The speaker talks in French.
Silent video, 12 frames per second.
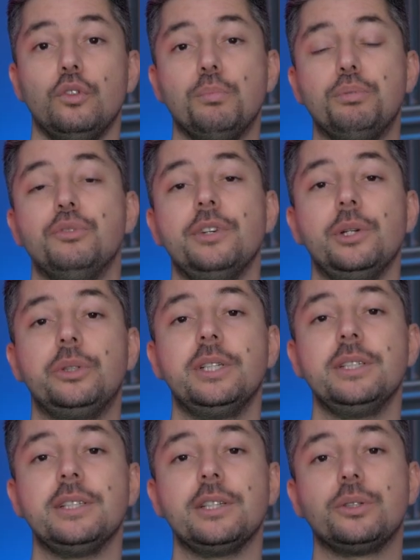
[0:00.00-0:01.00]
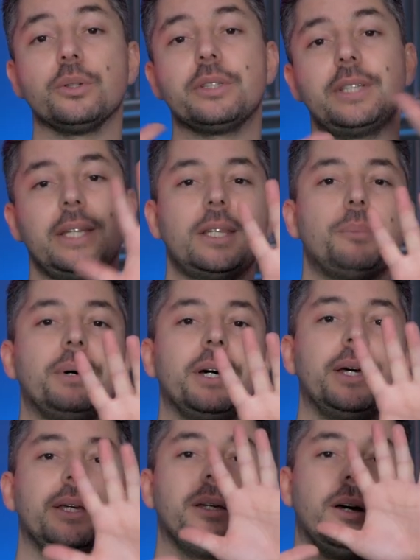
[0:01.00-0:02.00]
Vous pouvez l'utiliser sur cet
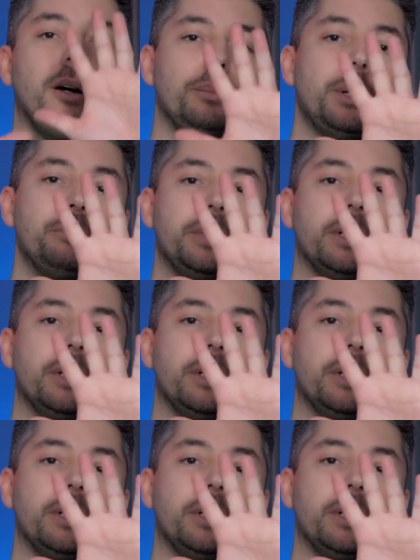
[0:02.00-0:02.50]
appareils en même